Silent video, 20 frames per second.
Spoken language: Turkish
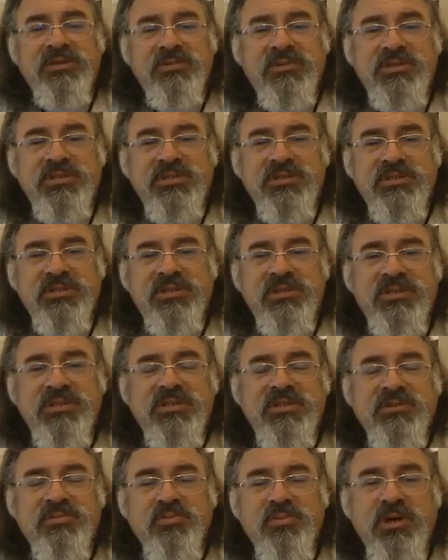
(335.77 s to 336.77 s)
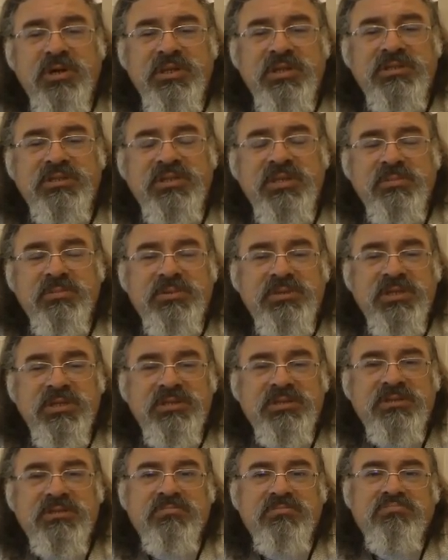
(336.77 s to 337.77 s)
çamaşırını indirdi muayenesini
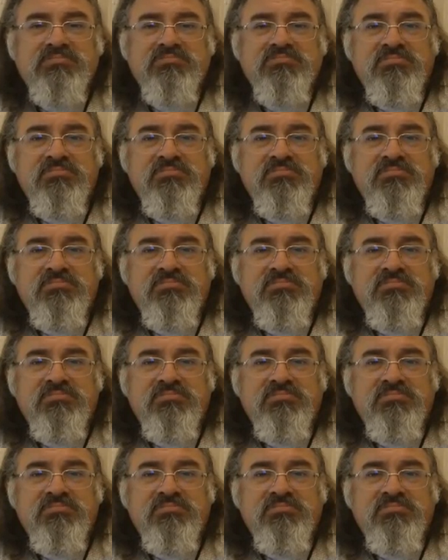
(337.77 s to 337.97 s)
yapacağız.